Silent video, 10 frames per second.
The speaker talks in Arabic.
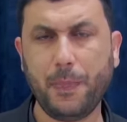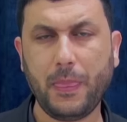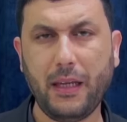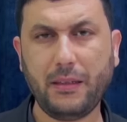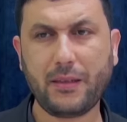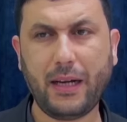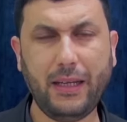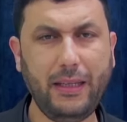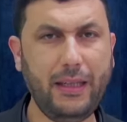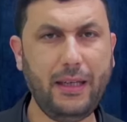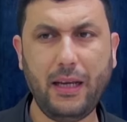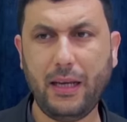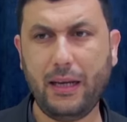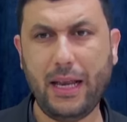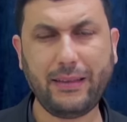إسرائيل
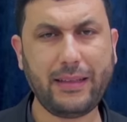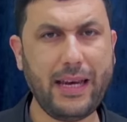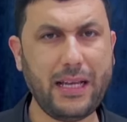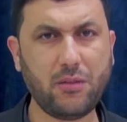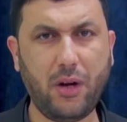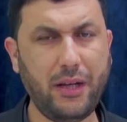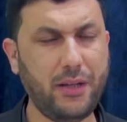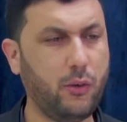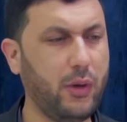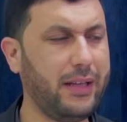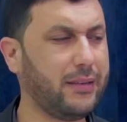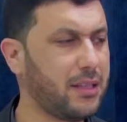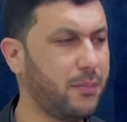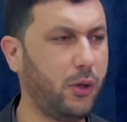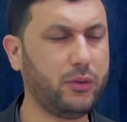لا تنازل عنه ولا
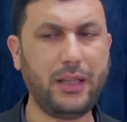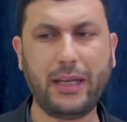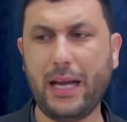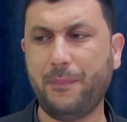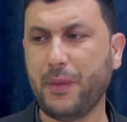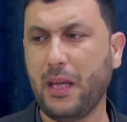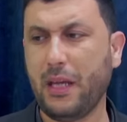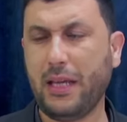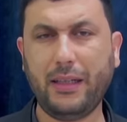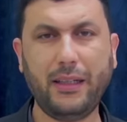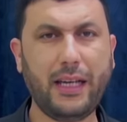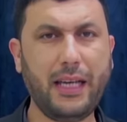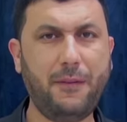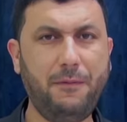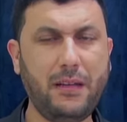تسمع تلك يعني
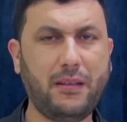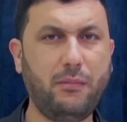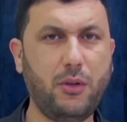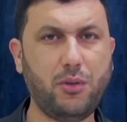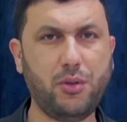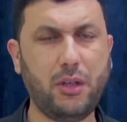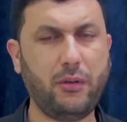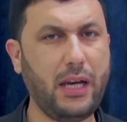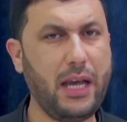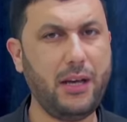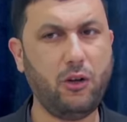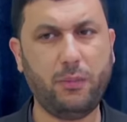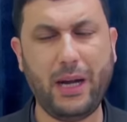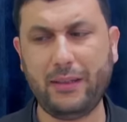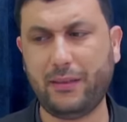الخلافات الموجودة والله يعني
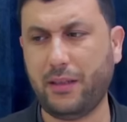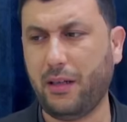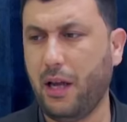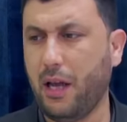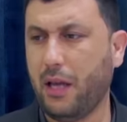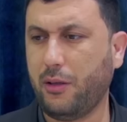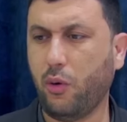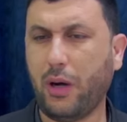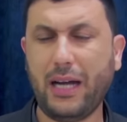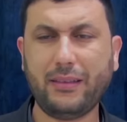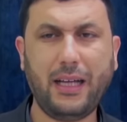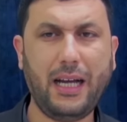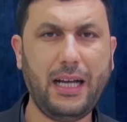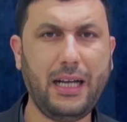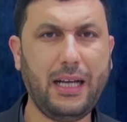بايدن
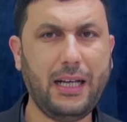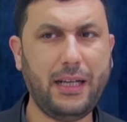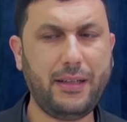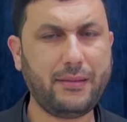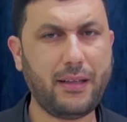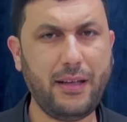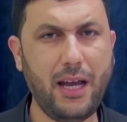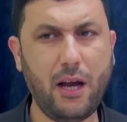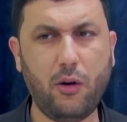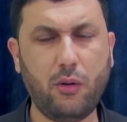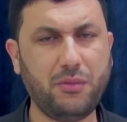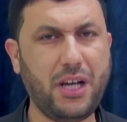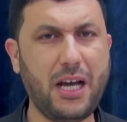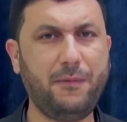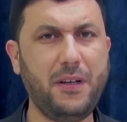يقاطع نتنياهو ومش
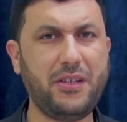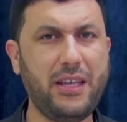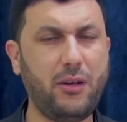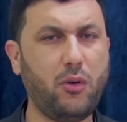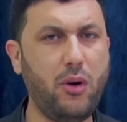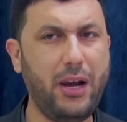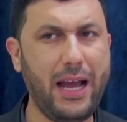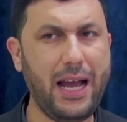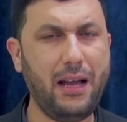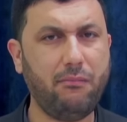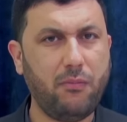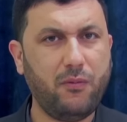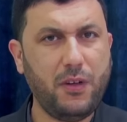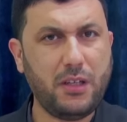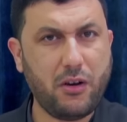عارف ايش هذه كلها
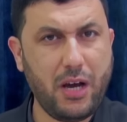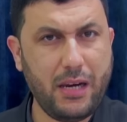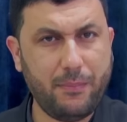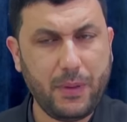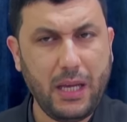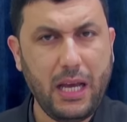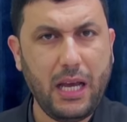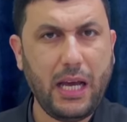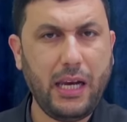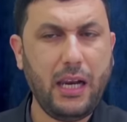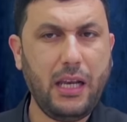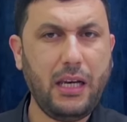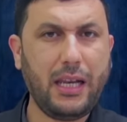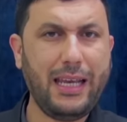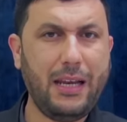في الجوانب
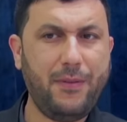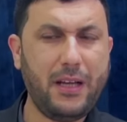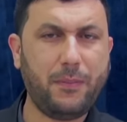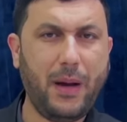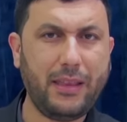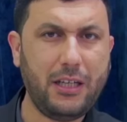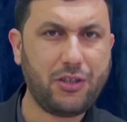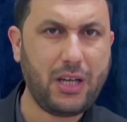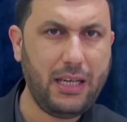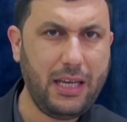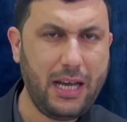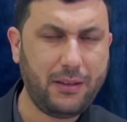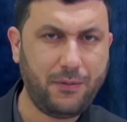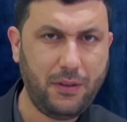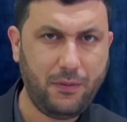الخلافات بعض الاشكاليات
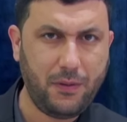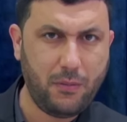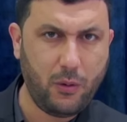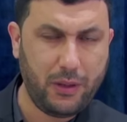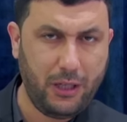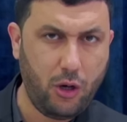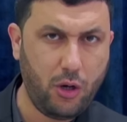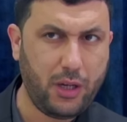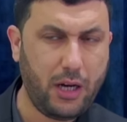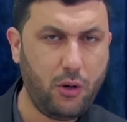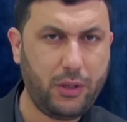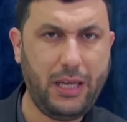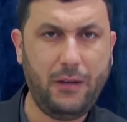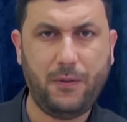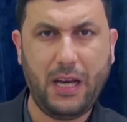في في مواضيع اخرى
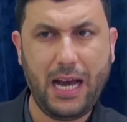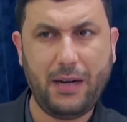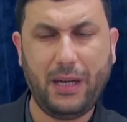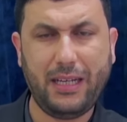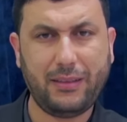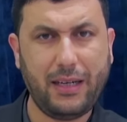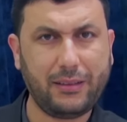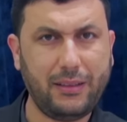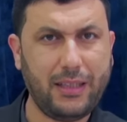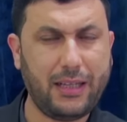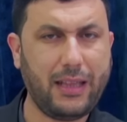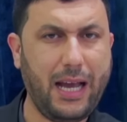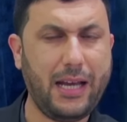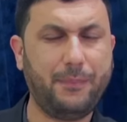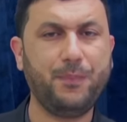اوكي في الحرب على طريقه اداره
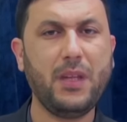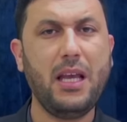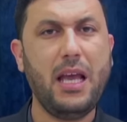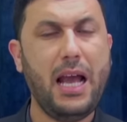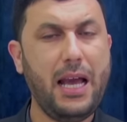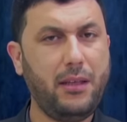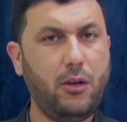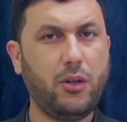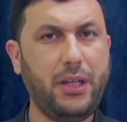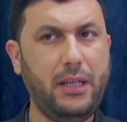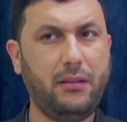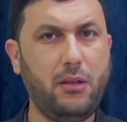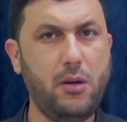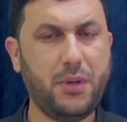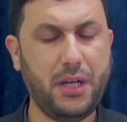الحرب هذه اوكي
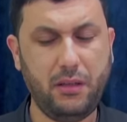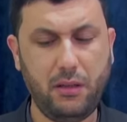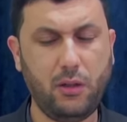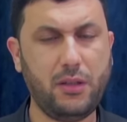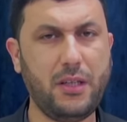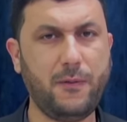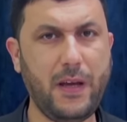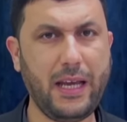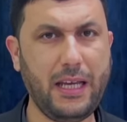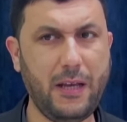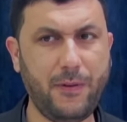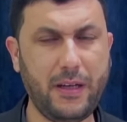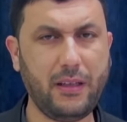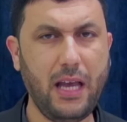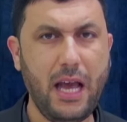يمكن يصير فيها خلافات
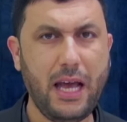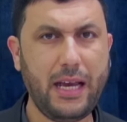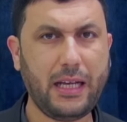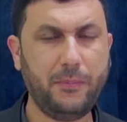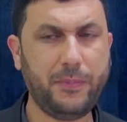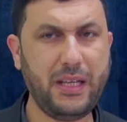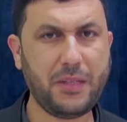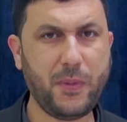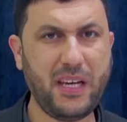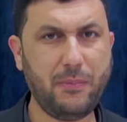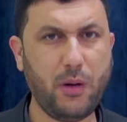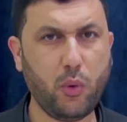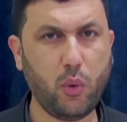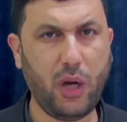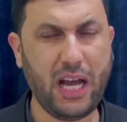لكن بالنسبه
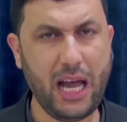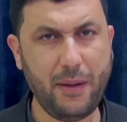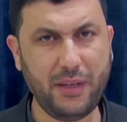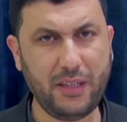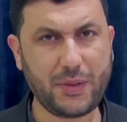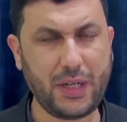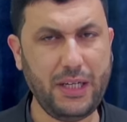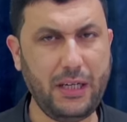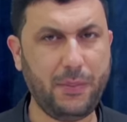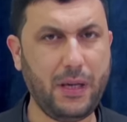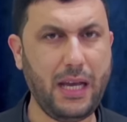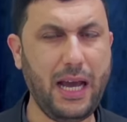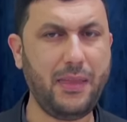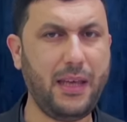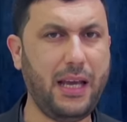لموضوع امن اسرائيل
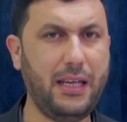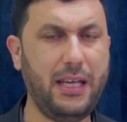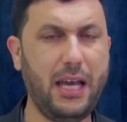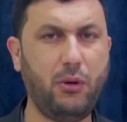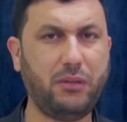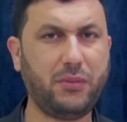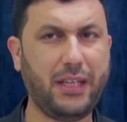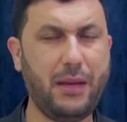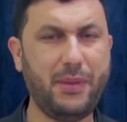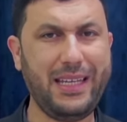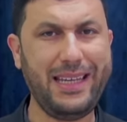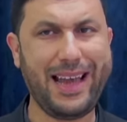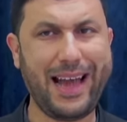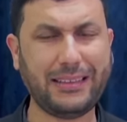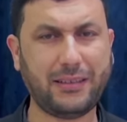هذا للولايات المتحده الامريكيه
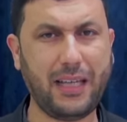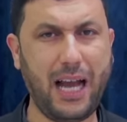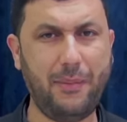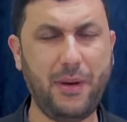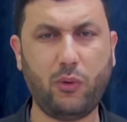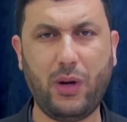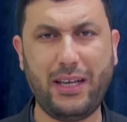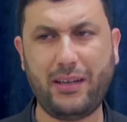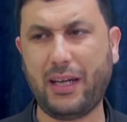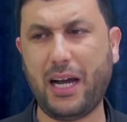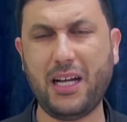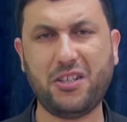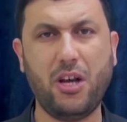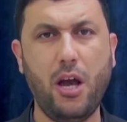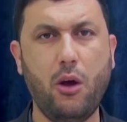خط احمر ولا
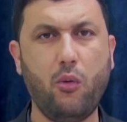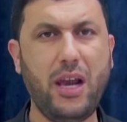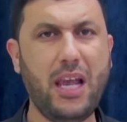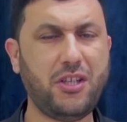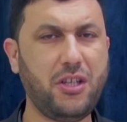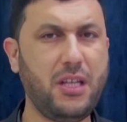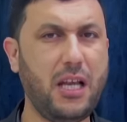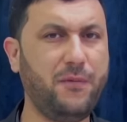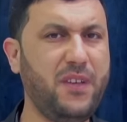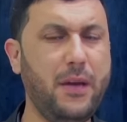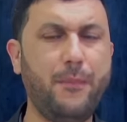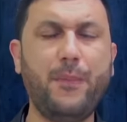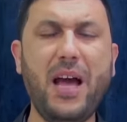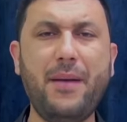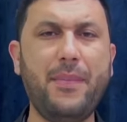نقاش ولا جدال فيه
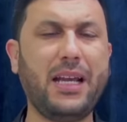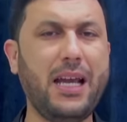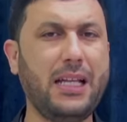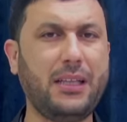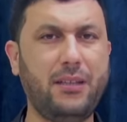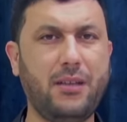مهما كانت الإدارة